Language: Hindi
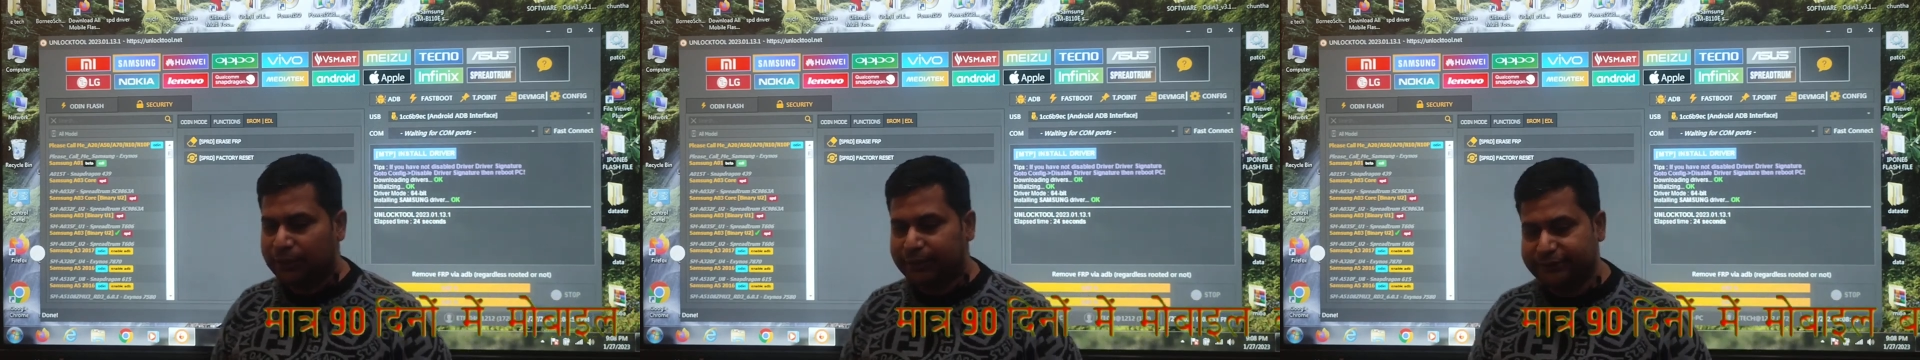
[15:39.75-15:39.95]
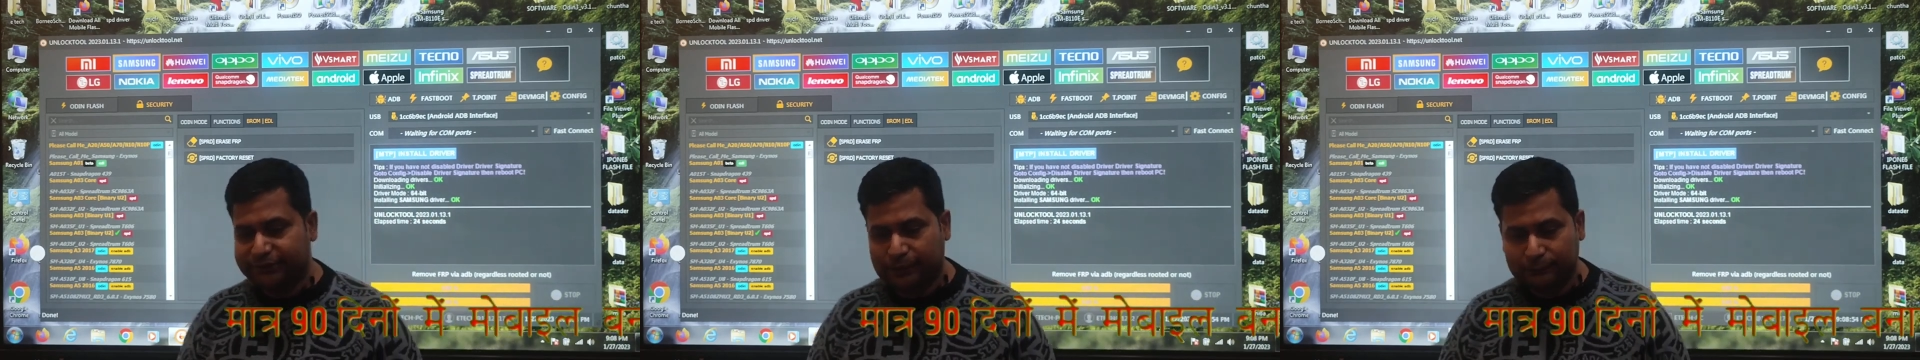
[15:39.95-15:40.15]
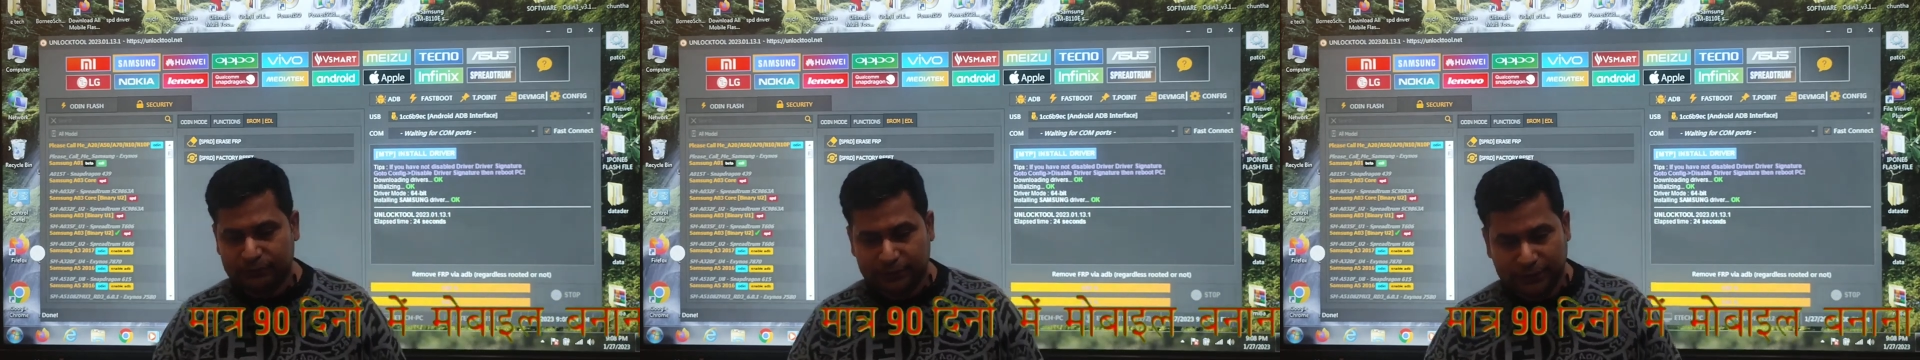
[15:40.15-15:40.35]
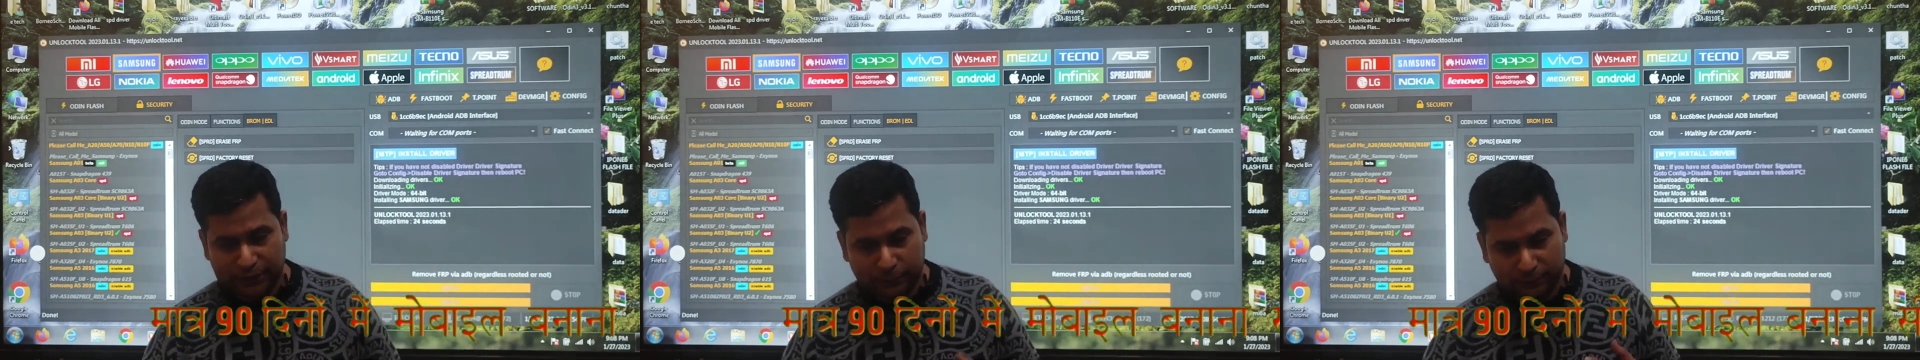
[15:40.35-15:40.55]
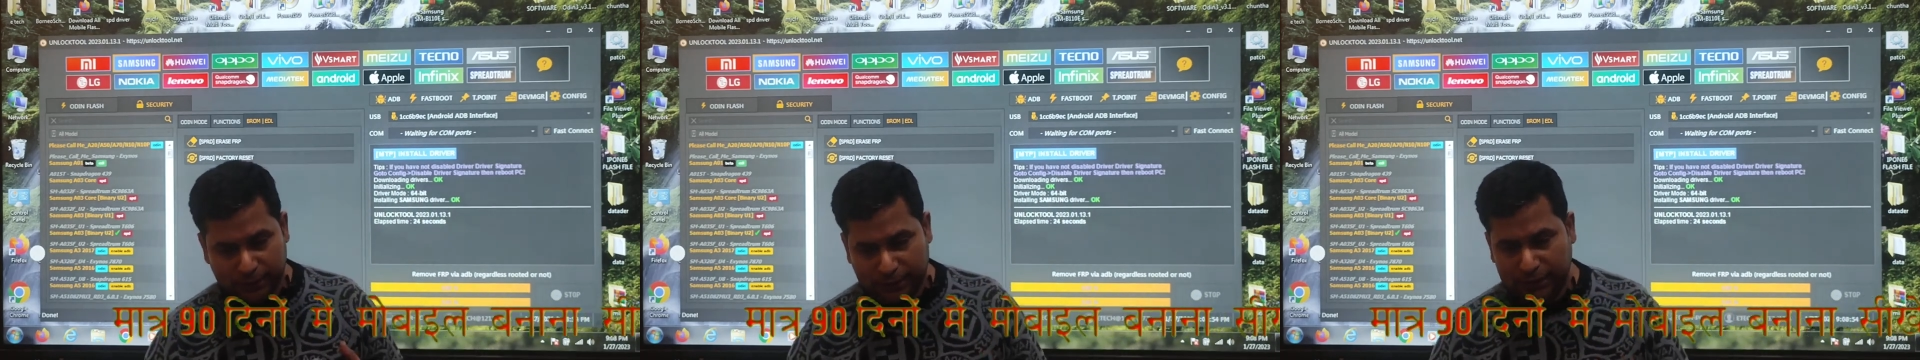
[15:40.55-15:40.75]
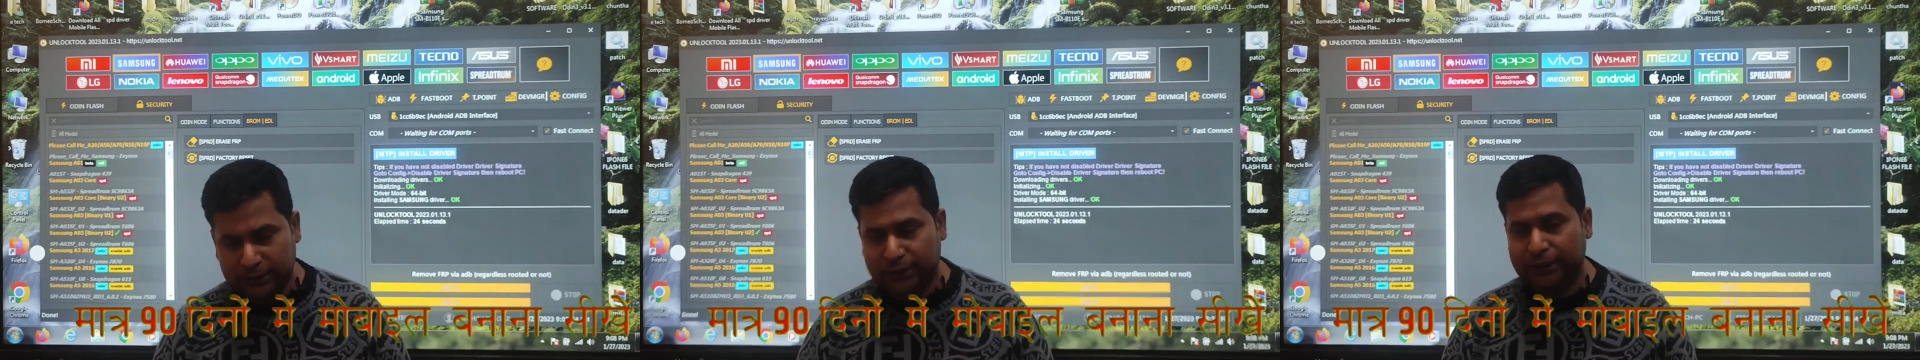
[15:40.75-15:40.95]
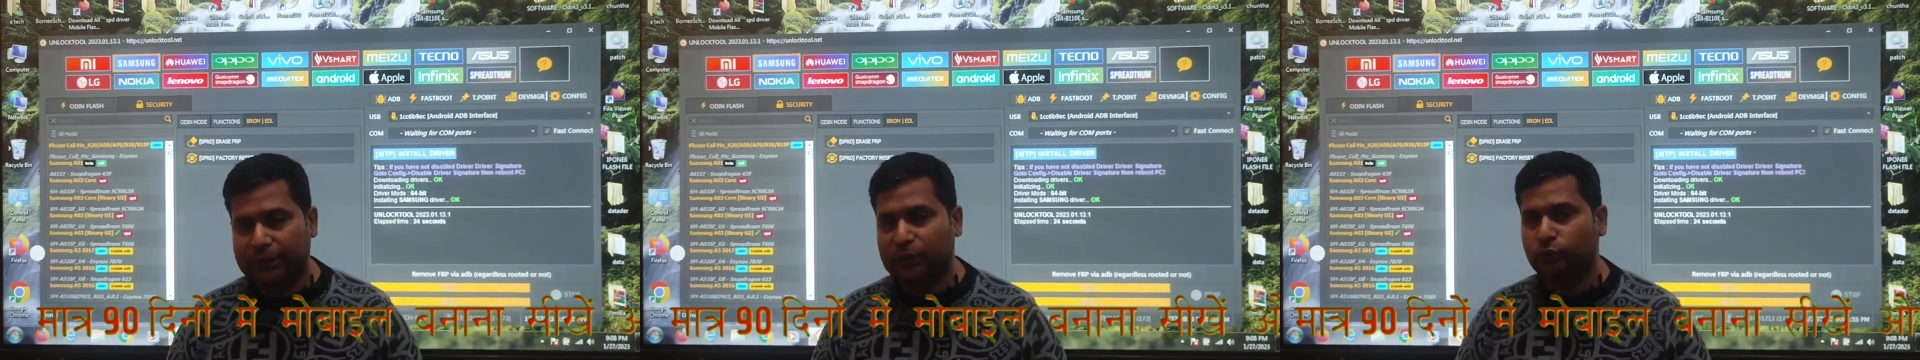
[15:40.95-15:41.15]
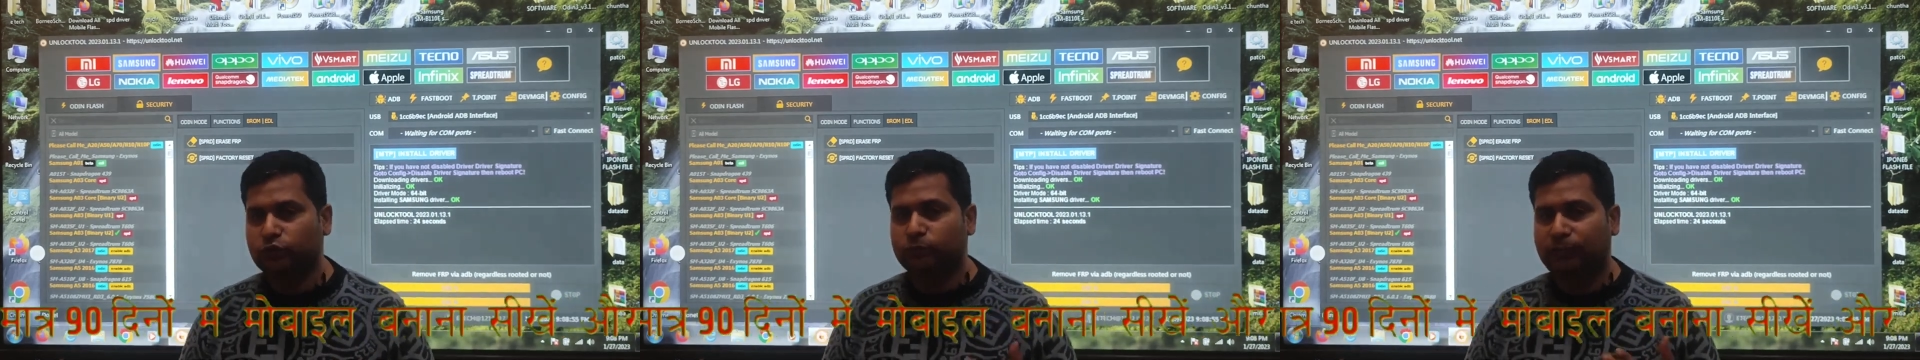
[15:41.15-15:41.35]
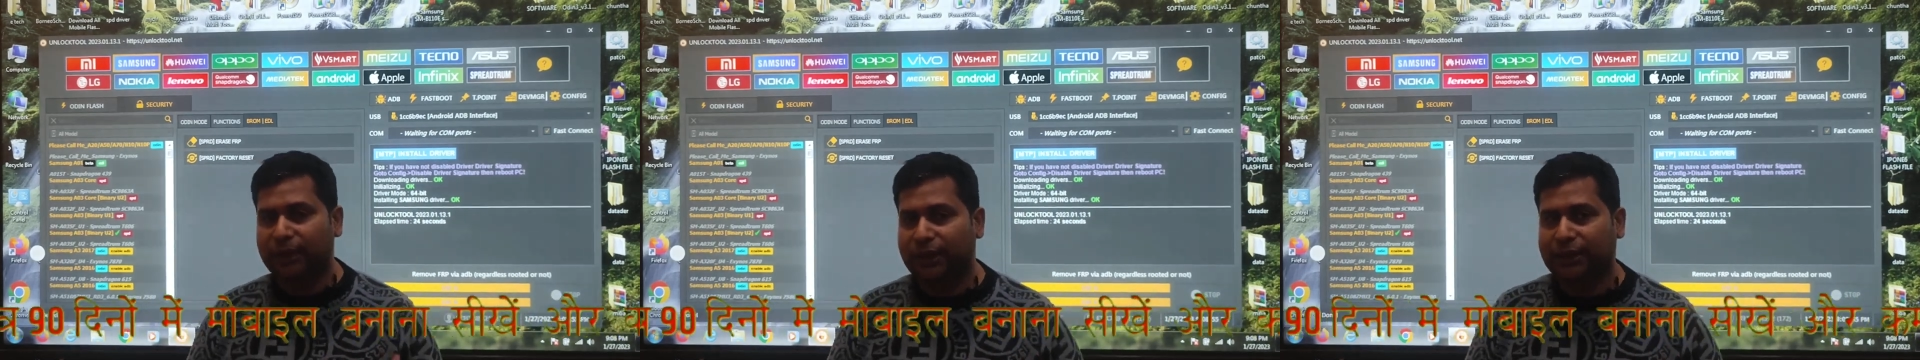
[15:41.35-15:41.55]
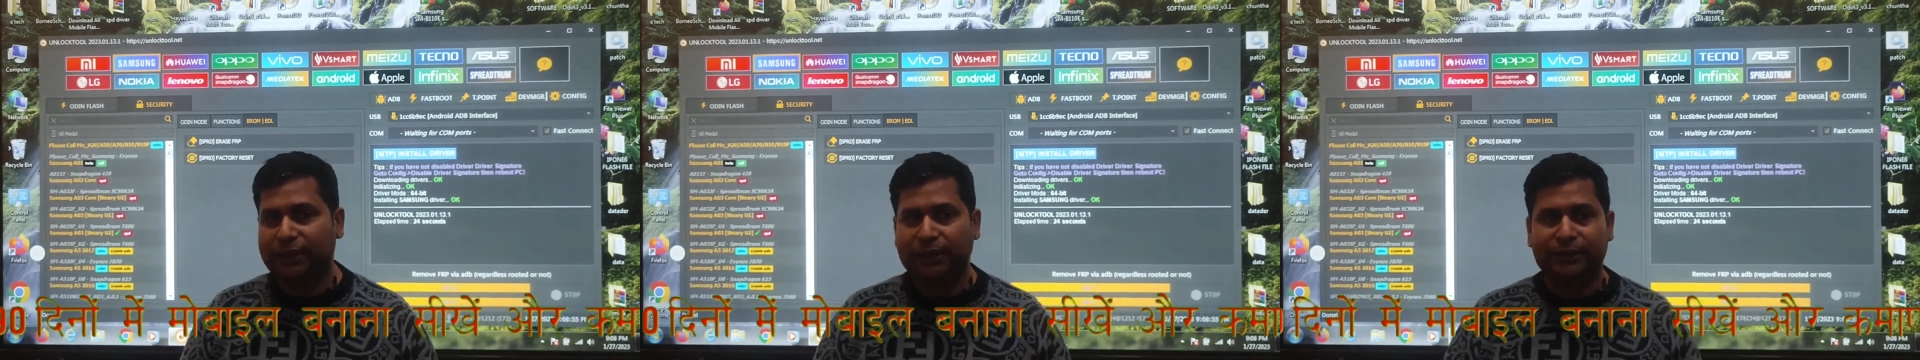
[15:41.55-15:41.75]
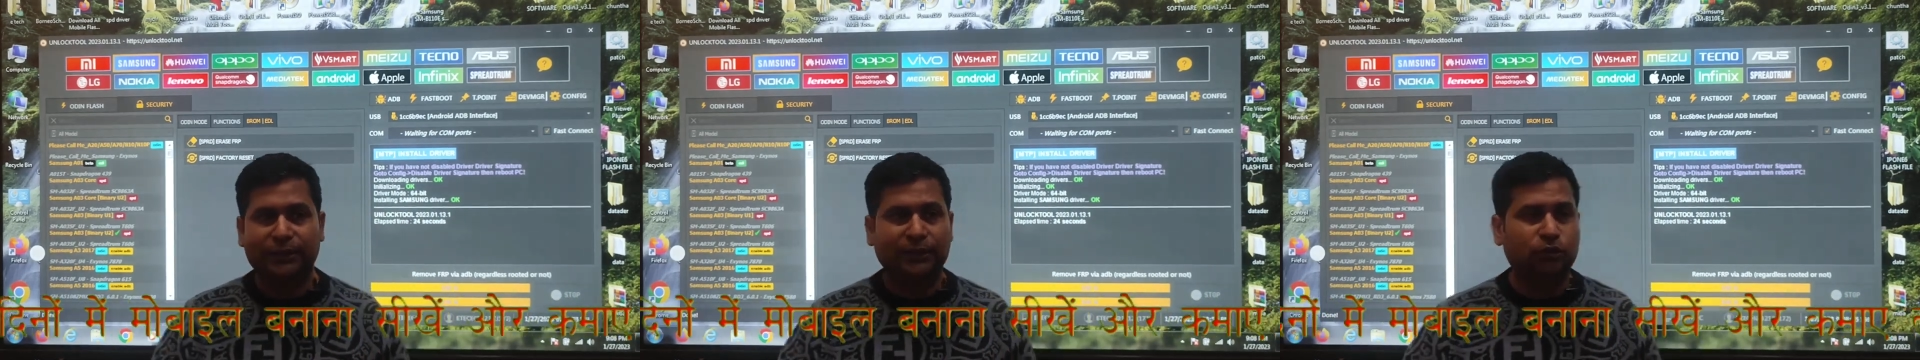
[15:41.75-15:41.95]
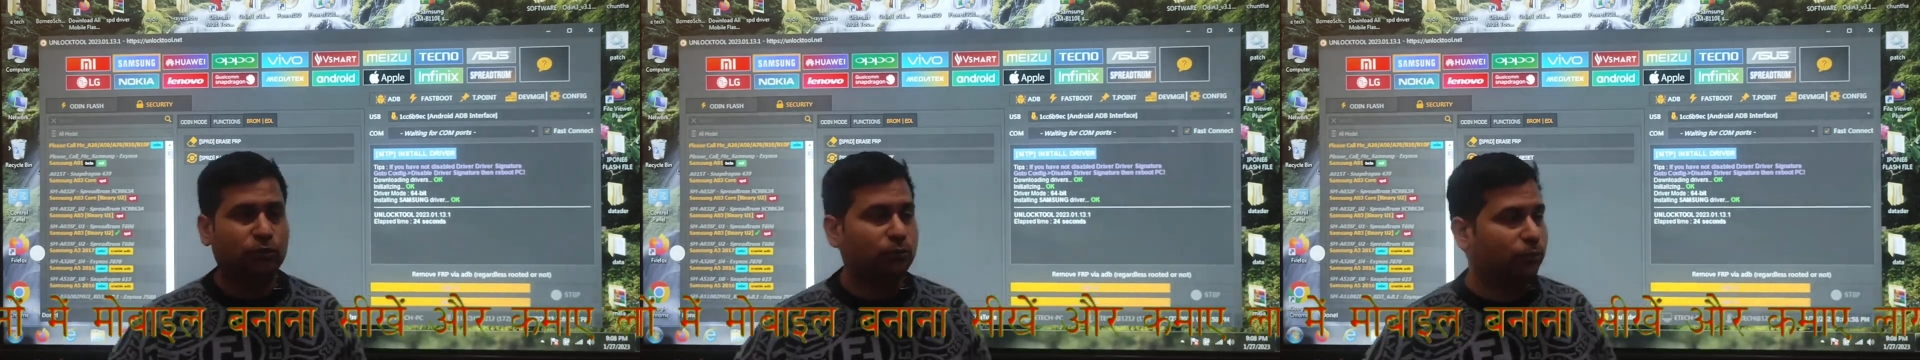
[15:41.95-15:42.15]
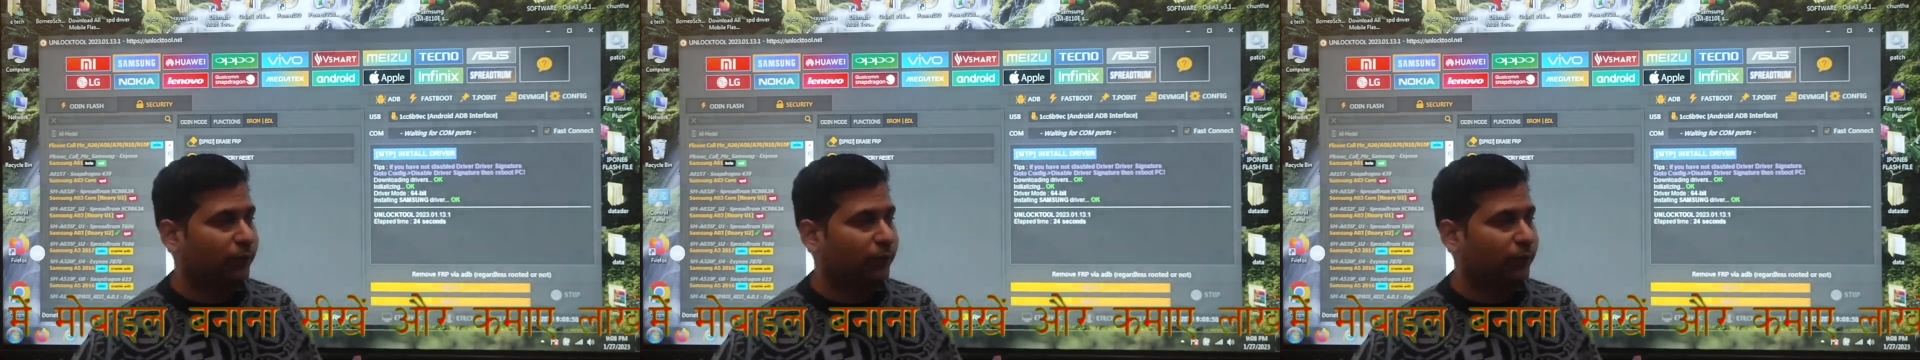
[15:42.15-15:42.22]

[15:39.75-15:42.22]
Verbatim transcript: यह सैमसंग एक ब्रांड है उस ब्रांड के अंदर जो